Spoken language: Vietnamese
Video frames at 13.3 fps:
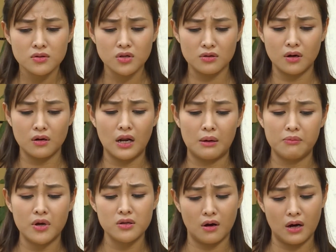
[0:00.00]
cho nên là
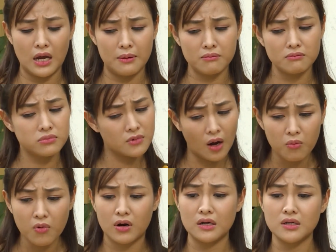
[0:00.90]
bây giờ em không
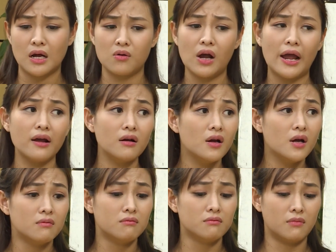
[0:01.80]
còn cách nào khác.
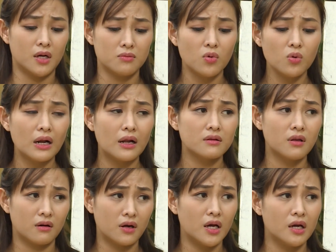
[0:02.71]
Mình muốn là
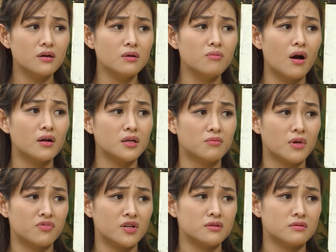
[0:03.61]
thực hiện ước mơ thì
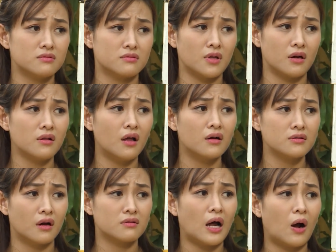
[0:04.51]
mình phải tự thân
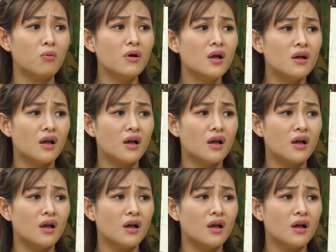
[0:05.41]
vận động,